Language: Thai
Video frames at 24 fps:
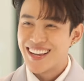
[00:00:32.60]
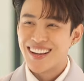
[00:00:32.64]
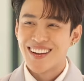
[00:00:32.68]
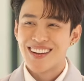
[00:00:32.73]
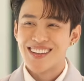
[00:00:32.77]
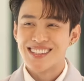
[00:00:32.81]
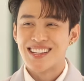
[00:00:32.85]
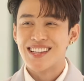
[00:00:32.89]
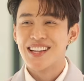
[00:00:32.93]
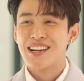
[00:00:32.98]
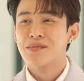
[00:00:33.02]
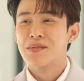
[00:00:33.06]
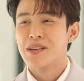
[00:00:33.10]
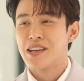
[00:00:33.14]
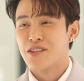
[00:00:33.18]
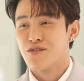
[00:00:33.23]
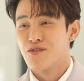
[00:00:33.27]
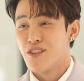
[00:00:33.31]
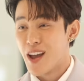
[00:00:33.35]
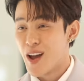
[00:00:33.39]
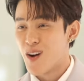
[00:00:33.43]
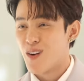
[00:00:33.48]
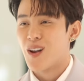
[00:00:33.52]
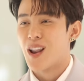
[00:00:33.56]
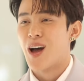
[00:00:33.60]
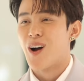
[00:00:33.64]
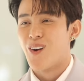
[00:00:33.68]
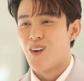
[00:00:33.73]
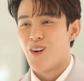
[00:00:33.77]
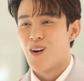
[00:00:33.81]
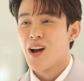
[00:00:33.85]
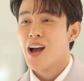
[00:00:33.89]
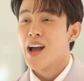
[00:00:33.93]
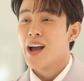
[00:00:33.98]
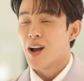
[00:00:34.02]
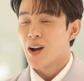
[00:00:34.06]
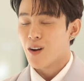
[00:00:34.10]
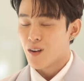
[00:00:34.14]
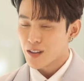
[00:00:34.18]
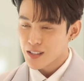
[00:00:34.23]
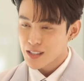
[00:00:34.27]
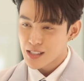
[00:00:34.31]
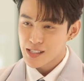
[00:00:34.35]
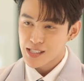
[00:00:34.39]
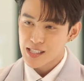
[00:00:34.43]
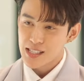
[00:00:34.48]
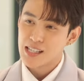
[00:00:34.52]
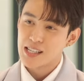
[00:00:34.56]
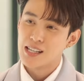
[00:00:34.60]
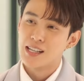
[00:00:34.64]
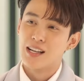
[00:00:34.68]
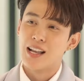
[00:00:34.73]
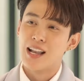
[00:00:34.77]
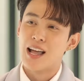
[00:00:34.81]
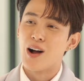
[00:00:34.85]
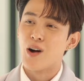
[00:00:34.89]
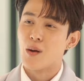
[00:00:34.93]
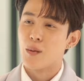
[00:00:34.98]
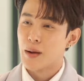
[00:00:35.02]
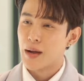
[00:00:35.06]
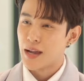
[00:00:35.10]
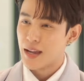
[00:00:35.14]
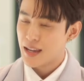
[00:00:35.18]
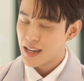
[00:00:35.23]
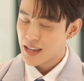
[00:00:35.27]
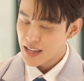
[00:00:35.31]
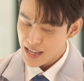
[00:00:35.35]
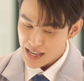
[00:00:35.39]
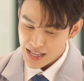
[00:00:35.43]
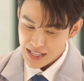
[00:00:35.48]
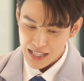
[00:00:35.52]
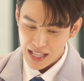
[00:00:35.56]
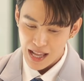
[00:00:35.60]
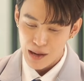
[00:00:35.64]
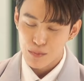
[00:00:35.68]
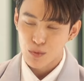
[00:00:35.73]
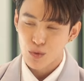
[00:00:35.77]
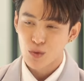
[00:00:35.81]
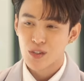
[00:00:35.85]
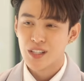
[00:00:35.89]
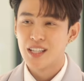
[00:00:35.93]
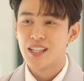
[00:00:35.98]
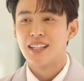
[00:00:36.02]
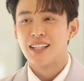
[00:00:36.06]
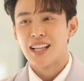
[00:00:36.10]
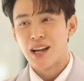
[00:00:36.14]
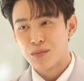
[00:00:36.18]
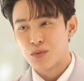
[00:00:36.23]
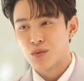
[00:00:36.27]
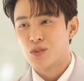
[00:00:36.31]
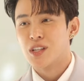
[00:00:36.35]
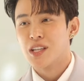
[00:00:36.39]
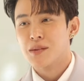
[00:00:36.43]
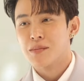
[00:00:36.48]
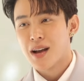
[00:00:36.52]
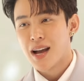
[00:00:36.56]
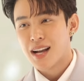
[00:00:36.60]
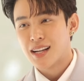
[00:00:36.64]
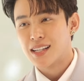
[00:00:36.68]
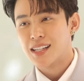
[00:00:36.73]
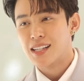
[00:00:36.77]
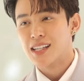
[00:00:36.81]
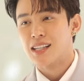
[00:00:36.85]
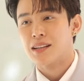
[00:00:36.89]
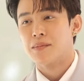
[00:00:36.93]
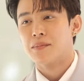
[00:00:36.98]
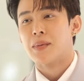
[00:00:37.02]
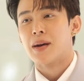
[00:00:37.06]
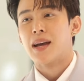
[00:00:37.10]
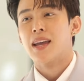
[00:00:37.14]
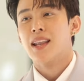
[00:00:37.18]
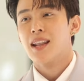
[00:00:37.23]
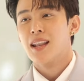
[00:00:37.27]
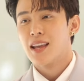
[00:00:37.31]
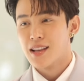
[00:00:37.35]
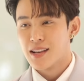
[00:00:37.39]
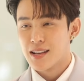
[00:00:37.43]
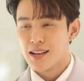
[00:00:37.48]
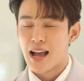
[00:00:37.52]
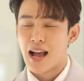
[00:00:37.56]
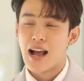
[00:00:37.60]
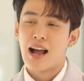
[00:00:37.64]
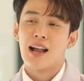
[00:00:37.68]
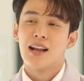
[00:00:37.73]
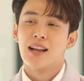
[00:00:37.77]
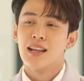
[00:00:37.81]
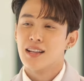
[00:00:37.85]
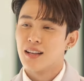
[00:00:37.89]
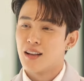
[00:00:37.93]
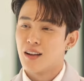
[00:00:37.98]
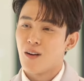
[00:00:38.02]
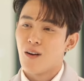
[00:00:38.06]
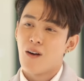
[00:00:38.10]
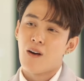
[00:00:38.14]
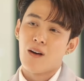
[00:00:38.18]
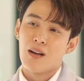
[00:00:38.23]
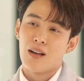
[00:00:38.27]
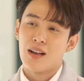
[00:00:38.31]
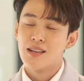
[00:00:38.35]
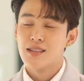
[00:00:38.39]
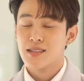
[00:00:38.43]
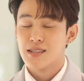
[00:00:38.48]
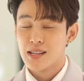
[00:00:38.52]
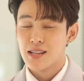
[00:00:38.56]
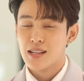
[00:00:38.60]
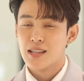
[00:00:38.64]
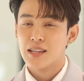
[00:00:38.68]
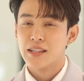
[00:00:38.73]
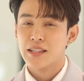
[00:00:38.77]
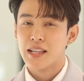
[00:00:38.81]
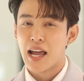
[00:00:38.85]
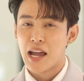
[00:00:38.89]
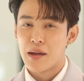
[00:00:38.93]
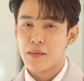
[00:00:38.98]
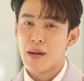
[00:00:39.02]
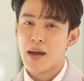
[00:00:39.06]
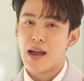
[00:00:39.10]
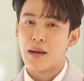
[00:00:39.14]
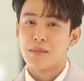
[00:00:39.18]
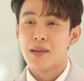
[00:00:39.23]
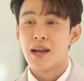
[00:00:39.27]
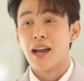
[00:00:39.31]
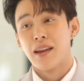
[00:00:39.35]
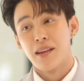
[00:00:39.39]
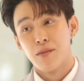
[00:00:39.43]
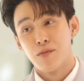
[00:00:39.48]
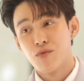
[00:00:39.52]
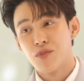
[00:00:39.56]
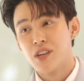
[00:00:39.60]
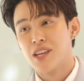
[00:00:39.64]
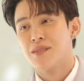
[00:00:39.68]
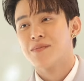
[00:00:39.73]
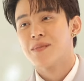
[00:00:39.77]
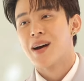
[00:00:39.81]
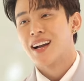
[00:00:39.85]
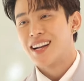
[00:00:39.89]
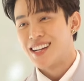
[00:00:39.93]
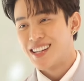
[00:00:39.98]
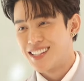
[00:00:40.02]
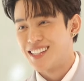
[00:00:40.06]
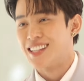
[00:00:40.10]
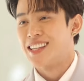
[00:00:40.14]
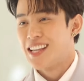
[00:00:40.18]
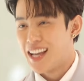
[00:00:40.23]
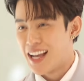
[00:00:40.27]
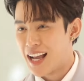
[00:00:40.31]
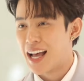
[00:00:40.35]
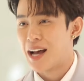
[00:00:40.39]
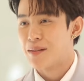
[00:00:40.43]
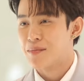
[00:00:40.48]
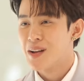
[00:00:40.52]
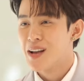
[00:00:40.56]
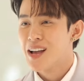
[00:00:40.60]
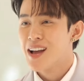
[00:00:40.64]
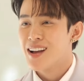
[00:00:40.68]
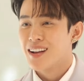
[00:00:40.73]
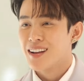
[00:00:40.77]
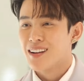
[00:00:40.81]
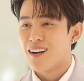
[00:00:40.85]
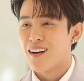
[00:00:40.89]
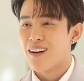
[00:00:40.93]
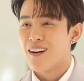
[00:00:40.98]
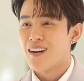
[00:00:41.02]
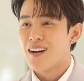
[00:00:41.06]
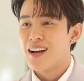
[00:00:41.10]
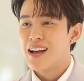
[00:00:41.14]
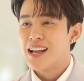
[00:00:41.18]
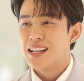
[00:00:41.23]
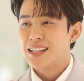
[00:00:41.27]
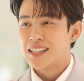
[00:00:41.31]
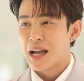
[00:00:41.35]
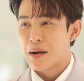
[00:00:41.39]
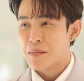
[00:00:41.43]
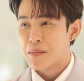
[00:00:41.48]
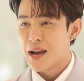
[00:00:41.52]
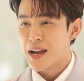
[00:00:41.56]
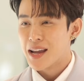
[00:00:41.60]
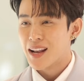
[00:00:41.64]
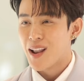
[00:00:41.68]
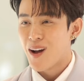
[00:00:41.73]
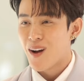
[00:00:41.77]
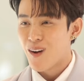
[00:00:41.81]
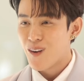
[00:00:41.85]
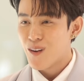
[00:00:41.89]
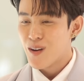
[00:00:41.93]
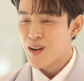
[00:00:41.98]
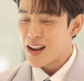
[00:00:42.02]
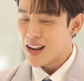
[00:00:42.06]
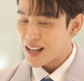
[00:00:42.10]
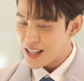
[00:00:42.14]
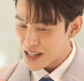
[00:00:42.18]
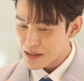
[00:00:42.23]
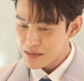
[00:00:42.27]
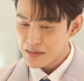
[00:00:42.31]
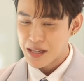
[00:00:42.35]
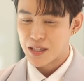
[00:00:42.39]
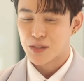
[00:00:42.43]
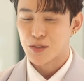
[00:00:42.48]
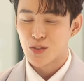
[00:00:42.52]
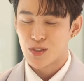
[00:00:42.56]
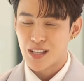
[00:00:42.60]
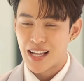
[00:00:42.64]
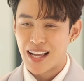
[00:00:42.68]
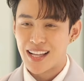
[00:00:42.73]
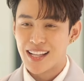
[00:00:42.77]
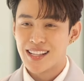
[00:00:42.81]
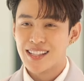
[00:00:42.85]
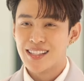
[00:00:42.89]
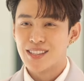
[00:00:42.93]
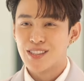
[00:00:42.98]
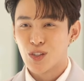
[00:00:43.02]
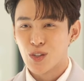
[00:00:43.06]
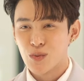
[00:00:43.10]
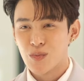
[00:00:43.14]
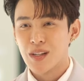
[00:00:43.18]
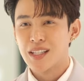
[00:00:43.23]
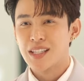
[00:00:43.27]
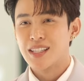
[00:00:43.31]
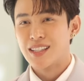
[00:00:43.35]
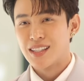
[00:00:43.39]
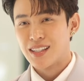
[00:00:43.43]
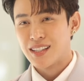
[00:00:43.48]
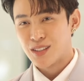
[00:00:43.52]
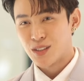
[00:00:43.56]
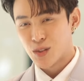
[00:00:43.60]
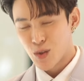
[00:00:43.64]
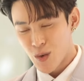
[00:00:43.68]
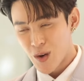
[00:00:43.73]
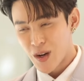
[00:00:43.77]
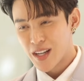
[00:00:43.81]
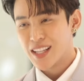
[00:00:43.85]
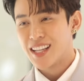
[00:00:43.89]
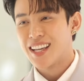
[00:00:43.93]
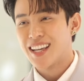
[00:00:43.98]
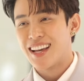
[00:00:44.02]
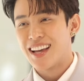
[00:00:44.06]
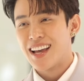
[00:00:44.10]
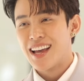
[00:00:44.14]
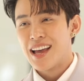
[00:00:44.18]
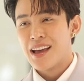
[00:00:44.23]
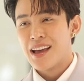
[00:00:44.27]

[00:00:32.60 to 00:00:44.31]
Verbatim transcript: ก็จะเริ่มเห็นแววเราเขาก็จะเชิญเราไปทำตรงนี้ทำตรงนี้มากขึ้นไปเล่นหนังเล่นละครเล่นซีรีส์ถ่ายแบบถ่าย MV มากขึ้นอย่างเงี้ยครับก็ทำให้เราเริ่มจากจุดนั้นจนมาถึงทุกวันนี้